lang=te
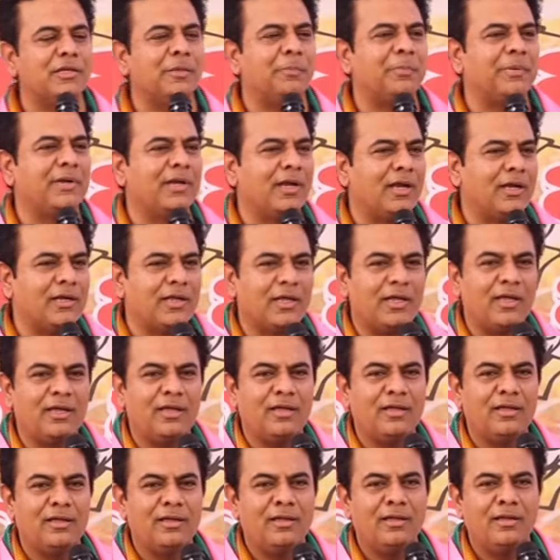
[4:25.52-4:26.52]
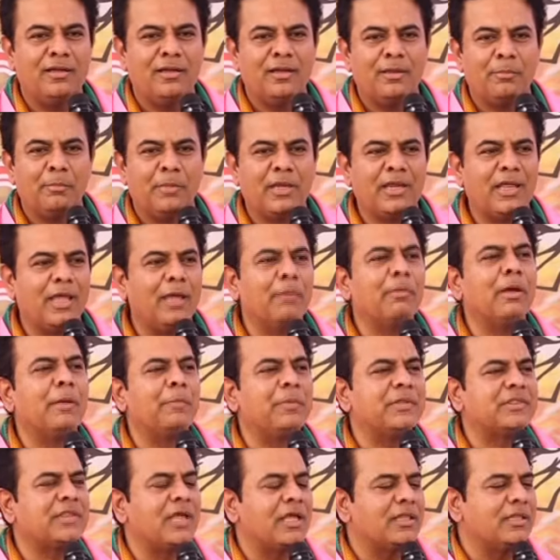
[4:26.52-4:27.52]
ఏం చెప్పిండంటే మరి
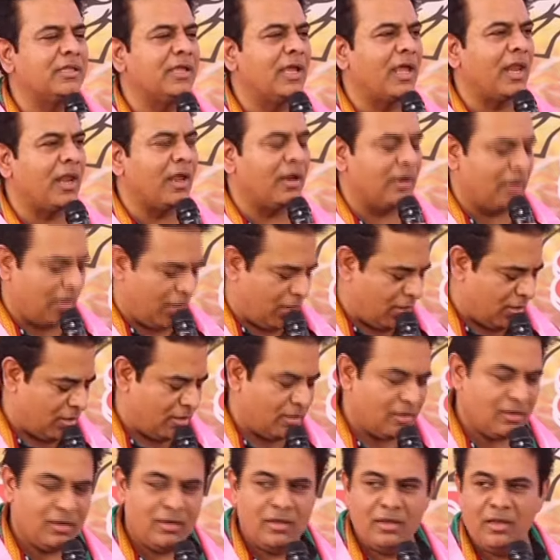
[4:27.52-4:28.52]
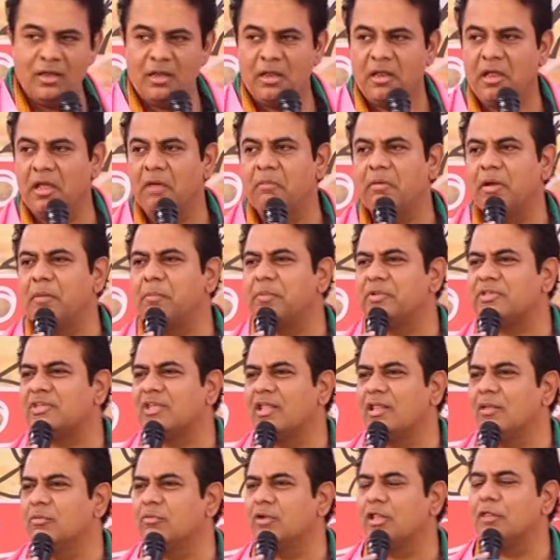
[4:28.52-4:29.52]
ఏమనిపిస్తాంది ఇవాళ అన్న
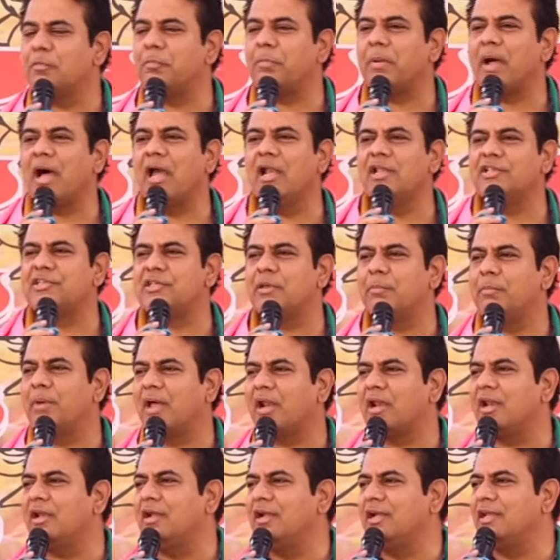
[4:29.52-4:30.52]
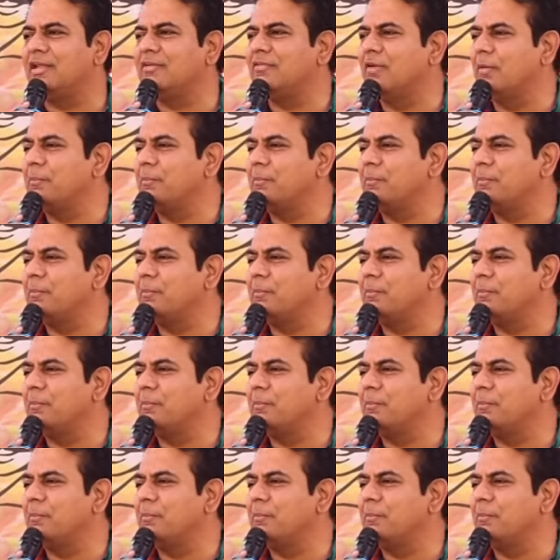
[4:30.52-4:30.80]
ఏమనిపించేది ఏమన్నది పాలిచ్చే బర్రెని ఇంటికి